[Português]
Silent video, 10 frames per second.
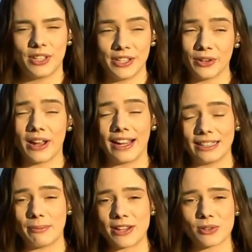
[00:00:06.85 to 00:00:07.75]
E
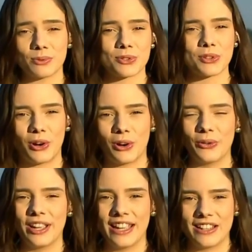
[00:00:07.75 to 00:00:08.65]
ainda mais com o
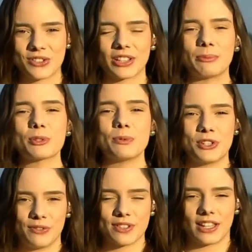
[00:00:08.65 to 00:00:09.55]
sol, só temos
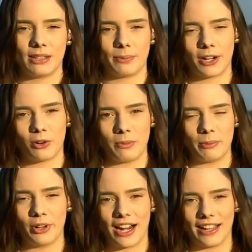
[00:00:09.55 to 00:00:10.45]
motivos aqui para
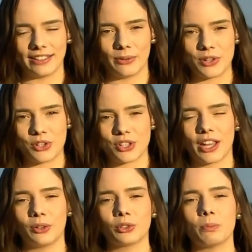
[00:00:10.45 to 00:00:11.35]
comemorar. Então a gente está
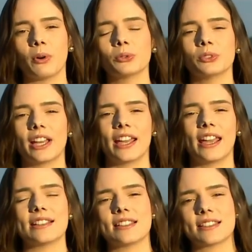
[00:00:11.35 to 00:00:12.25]
em outro ponto da
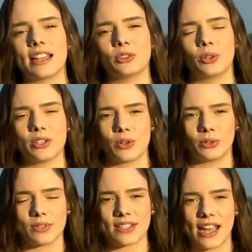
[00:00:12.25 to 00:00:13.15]
RSC
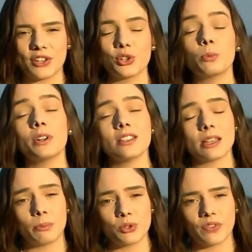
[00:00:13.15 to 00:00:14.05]
287, no
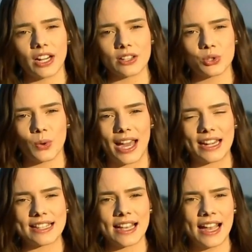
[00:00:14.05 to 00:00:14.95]
município de Venâncio
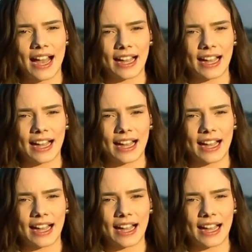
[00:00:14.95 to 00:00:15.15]
Aires,